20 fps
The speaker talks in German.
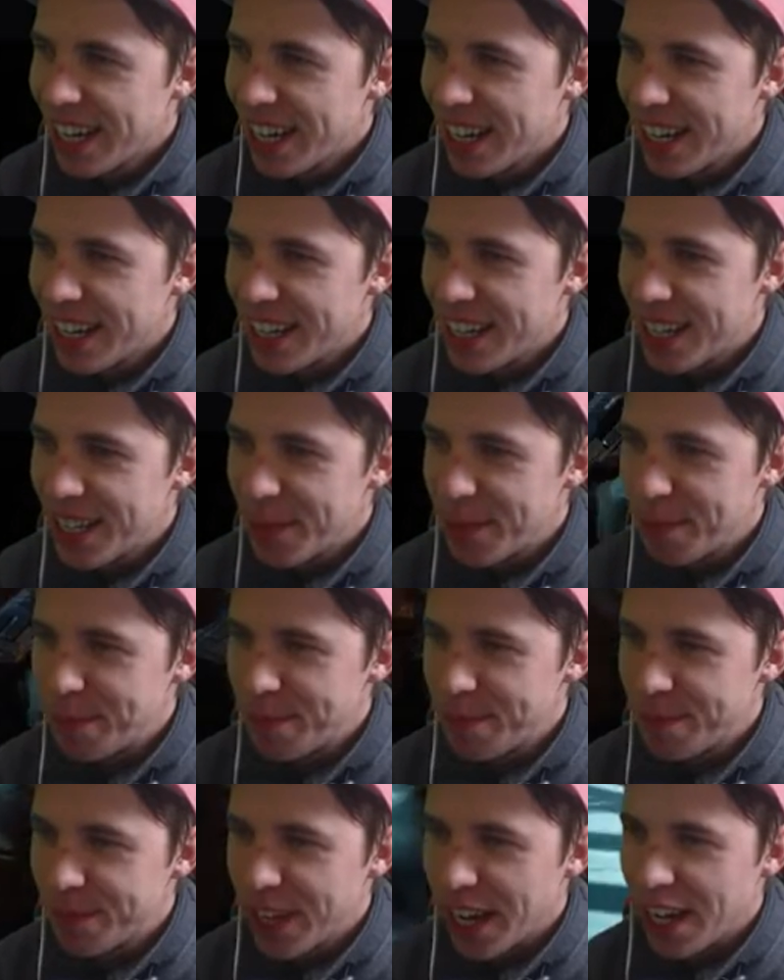Ähm,
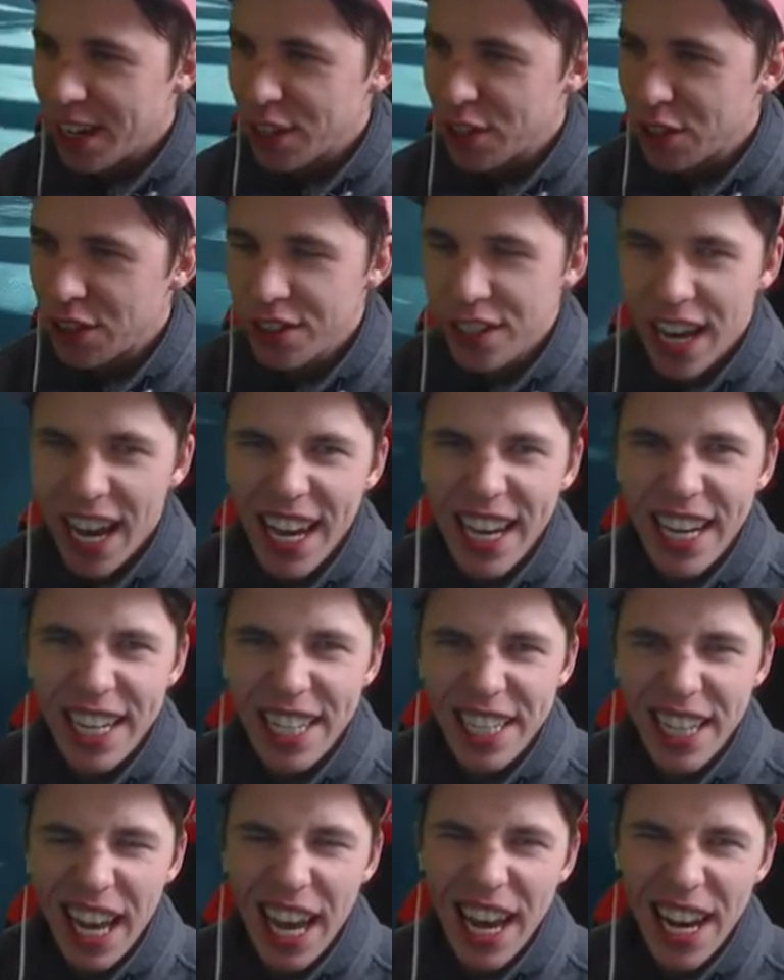ja, schon
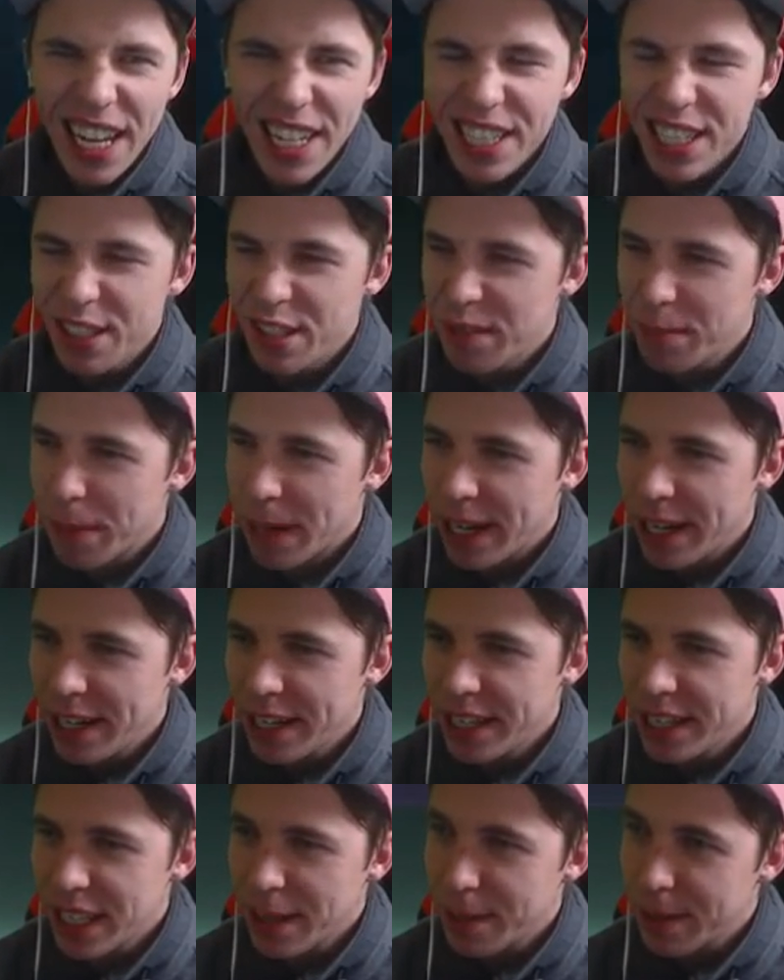eigentlich relativ
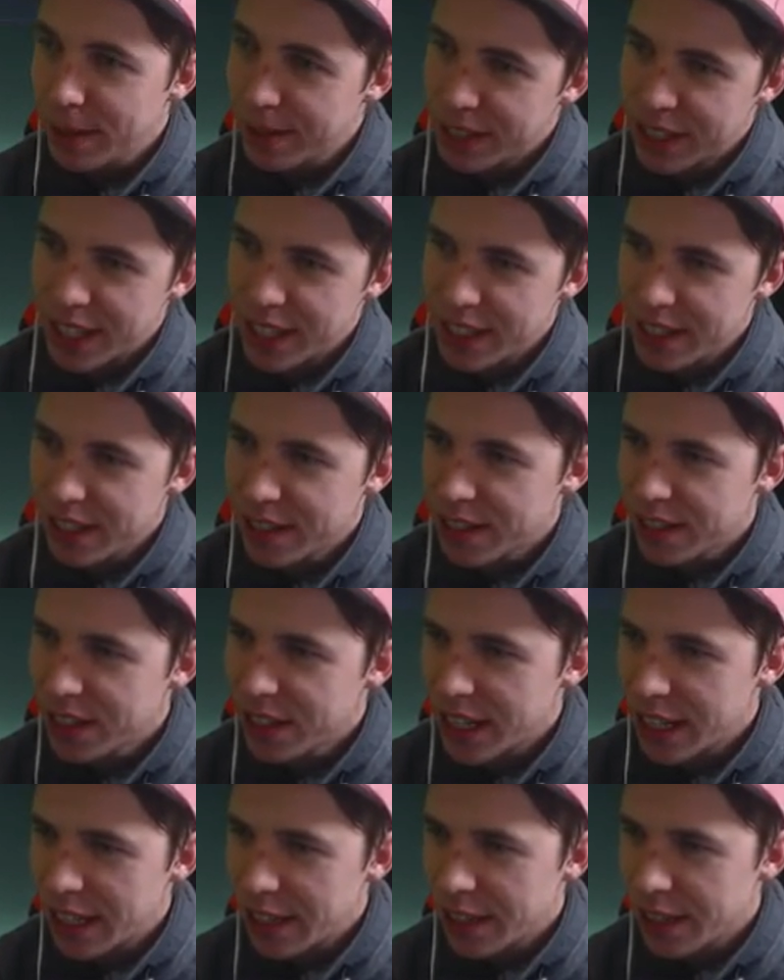peinlich, aber ich kann es jetzt nicht
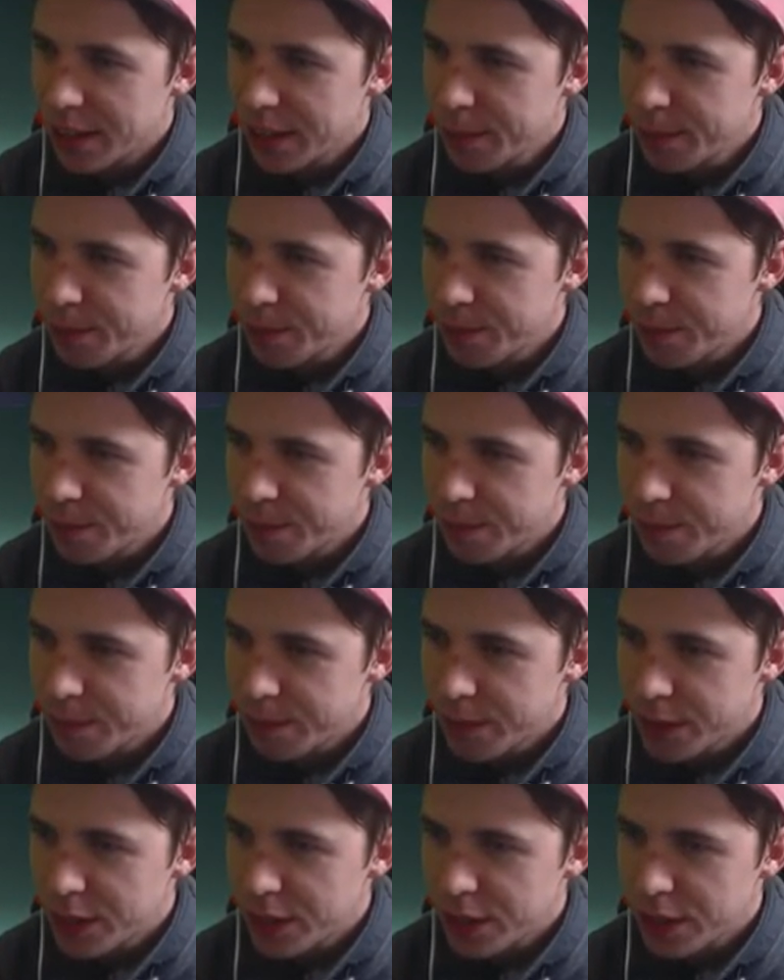ändern.
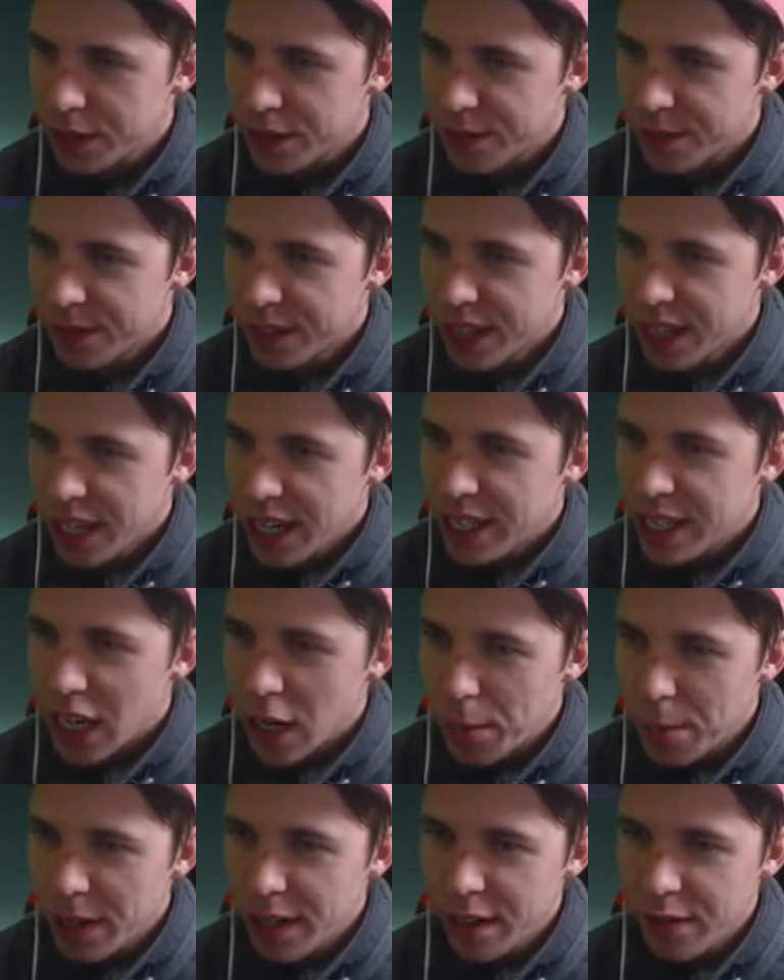So, jetzt
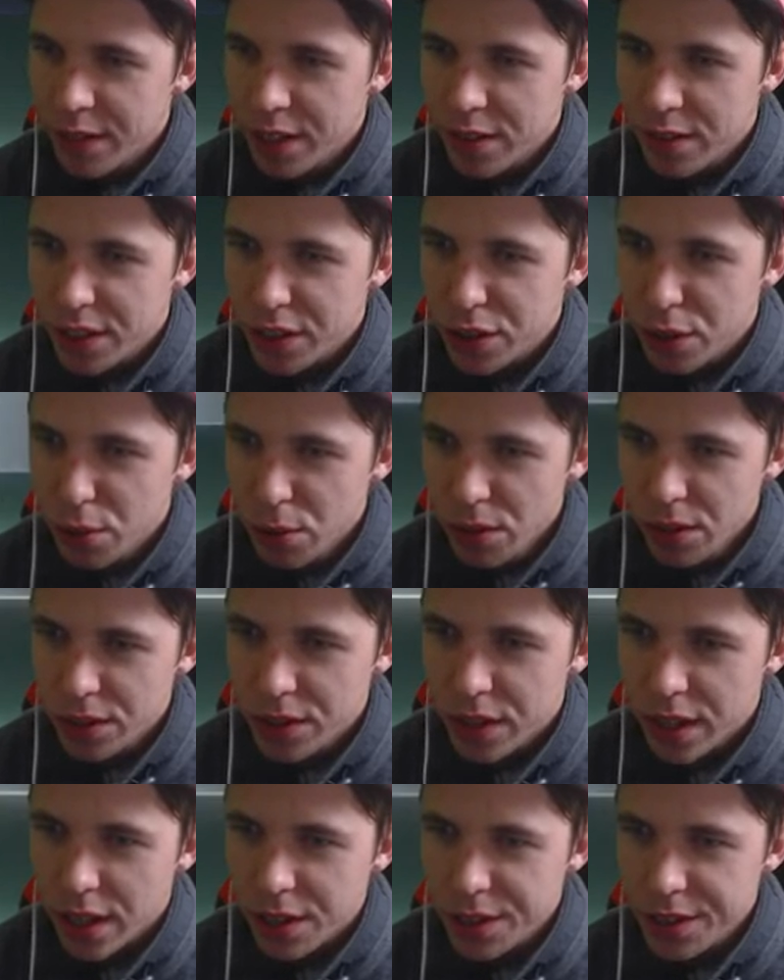haben wir hier wieder was
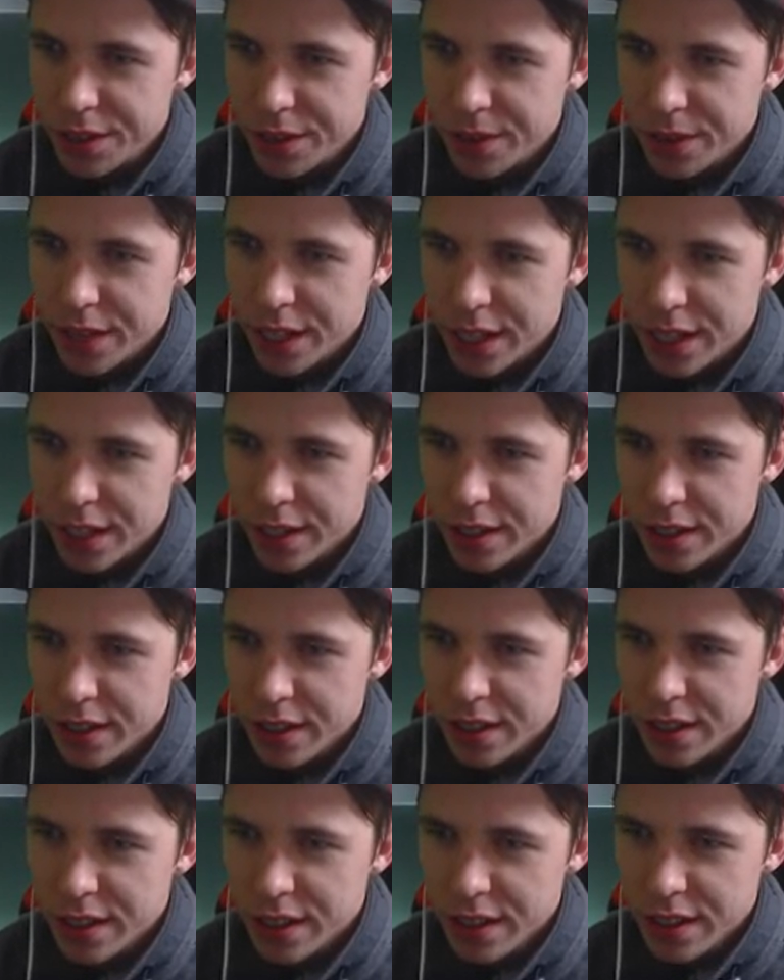Cooles raus, weil
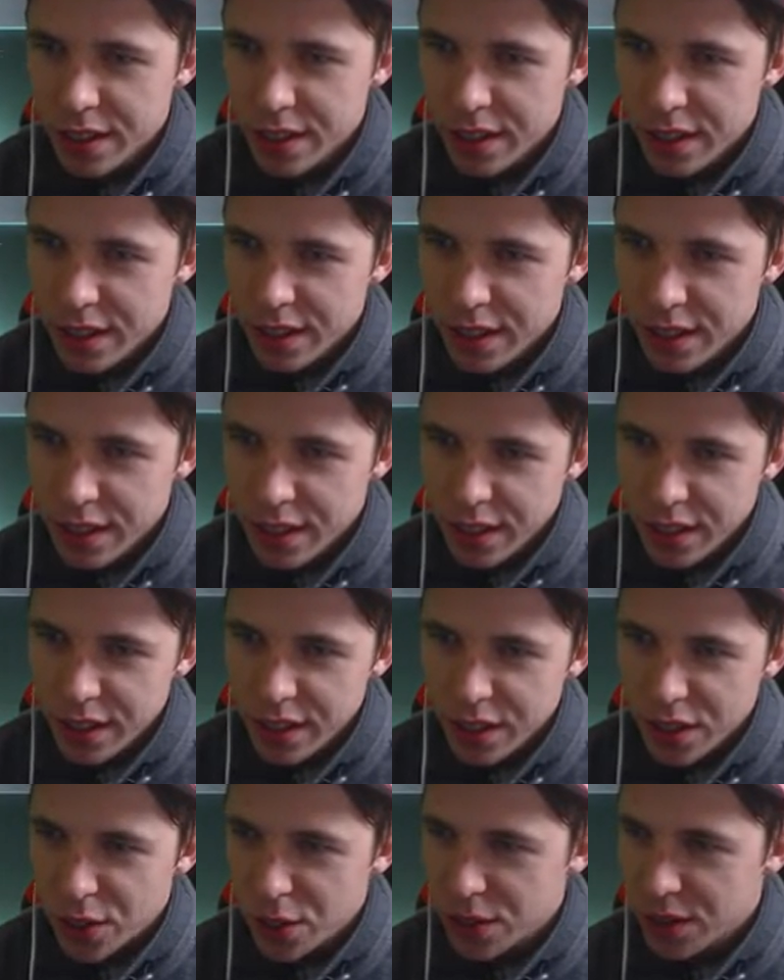
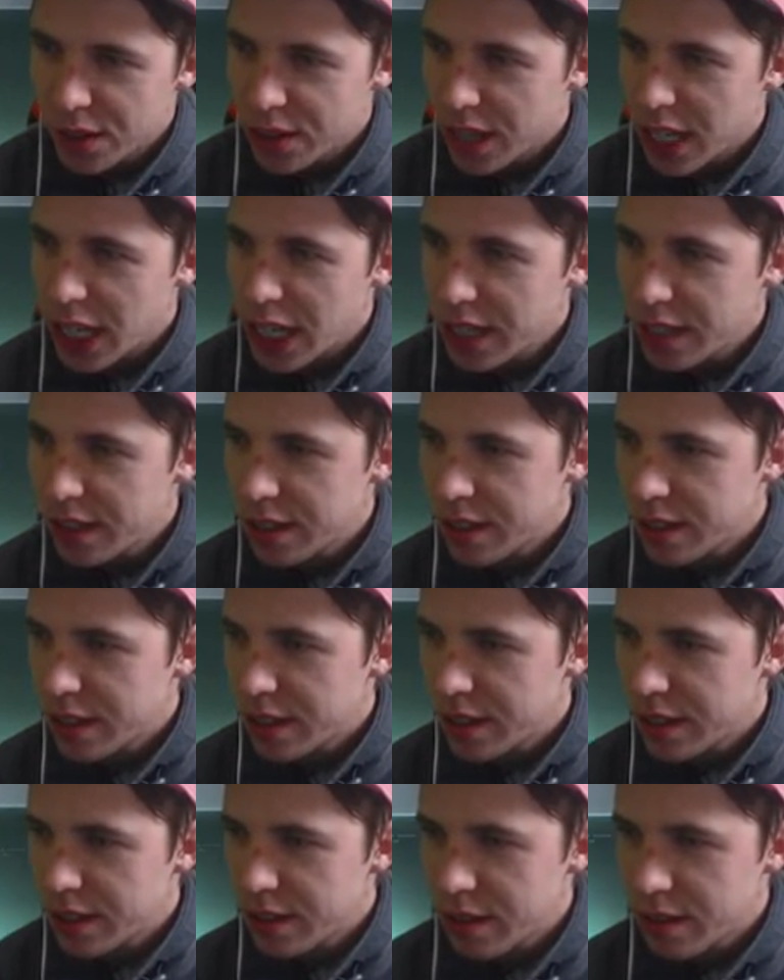Kontrast...
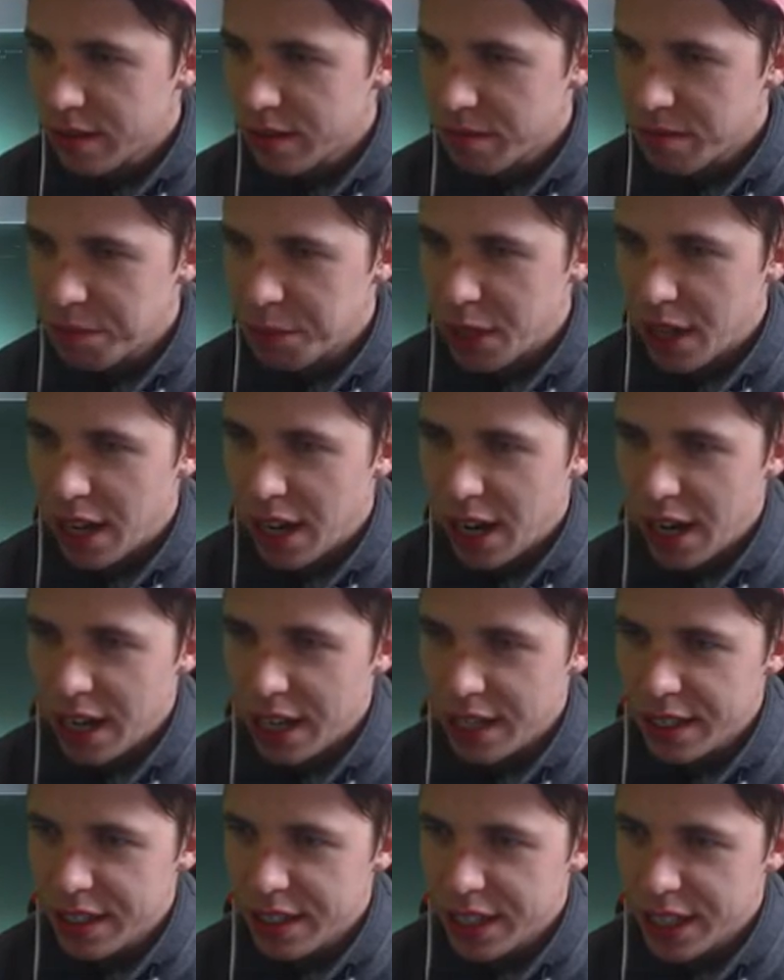
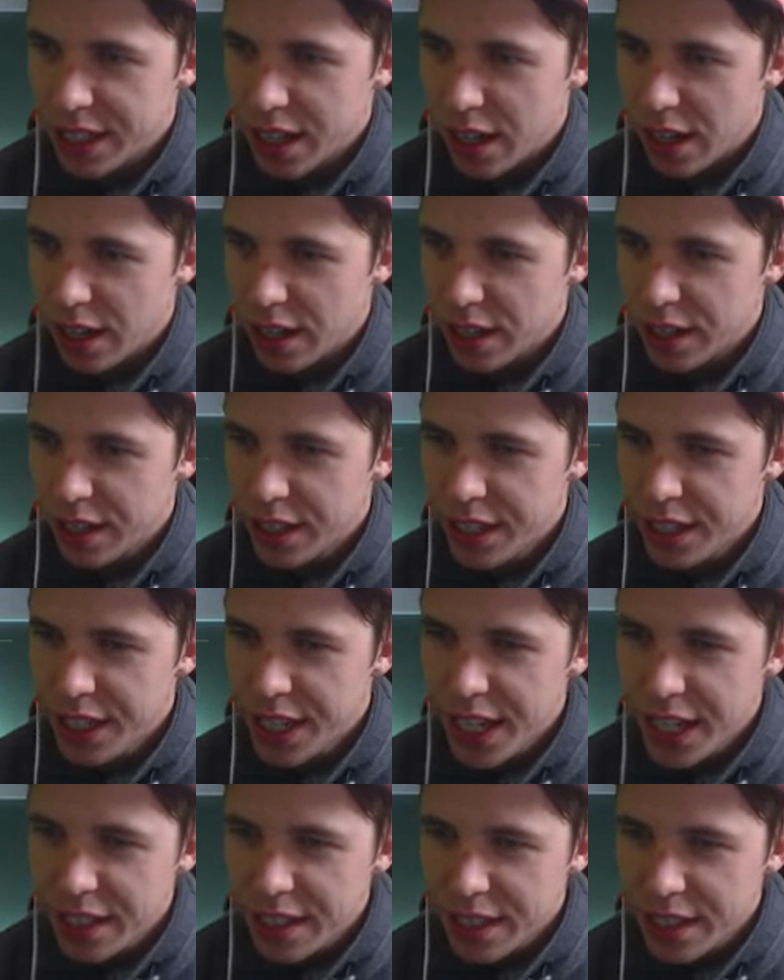Mann, Digga,
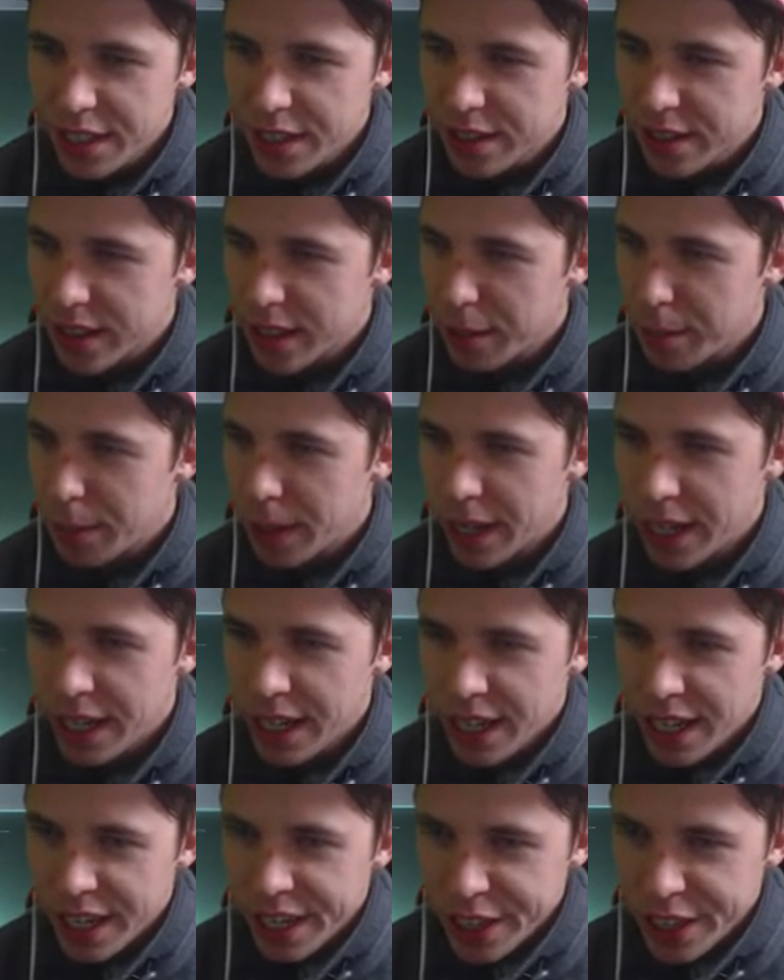nix ist dabei.